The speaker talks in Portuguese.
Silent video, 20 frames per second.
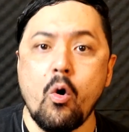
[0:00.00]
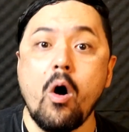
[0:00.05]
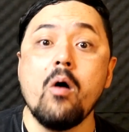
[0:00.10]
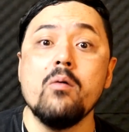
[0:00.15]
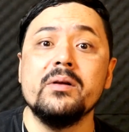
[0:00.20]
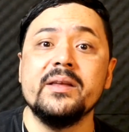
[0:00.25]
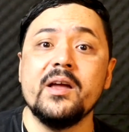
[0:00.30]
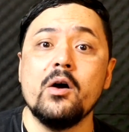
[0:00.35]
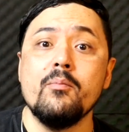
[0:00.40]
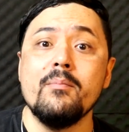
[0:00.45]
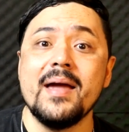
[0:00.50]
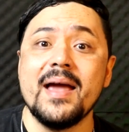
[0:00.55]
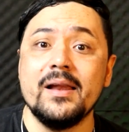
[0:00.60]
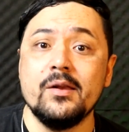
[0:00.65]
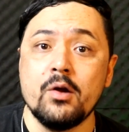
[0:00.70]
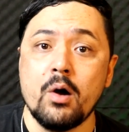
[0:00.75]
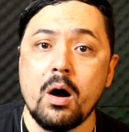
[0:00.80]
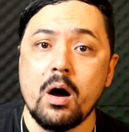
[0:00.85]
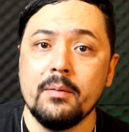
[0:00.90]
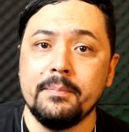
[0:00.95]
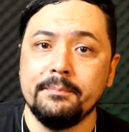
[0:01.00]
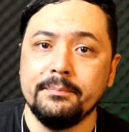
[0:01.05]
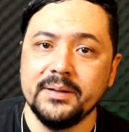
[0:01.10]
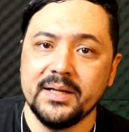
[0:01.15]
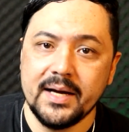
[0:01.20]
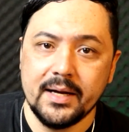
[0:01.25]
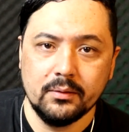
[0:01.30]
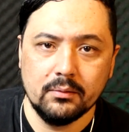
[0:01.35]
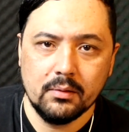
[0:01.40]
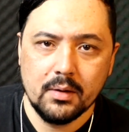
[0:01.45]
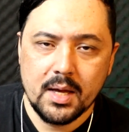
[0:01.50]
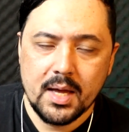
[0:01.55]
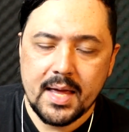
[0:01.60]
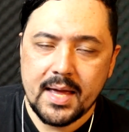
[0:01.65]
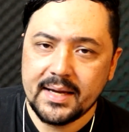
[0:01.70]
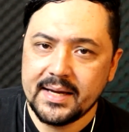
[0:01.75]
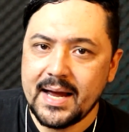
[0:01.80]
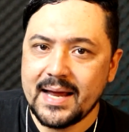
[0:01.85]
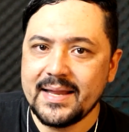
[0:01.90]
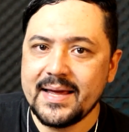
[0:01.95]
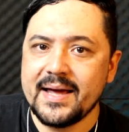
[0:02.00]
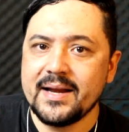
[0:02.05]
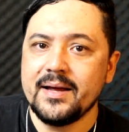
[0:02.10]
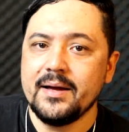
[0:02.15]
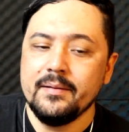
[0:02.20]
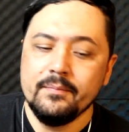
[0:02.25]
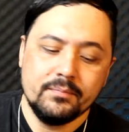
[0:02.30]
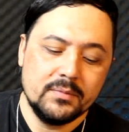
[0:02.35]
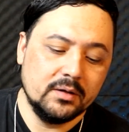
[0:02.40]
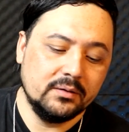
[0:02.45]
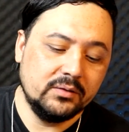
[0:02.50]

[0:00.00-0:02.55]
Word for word: Qual que é o melhor plano? Galera,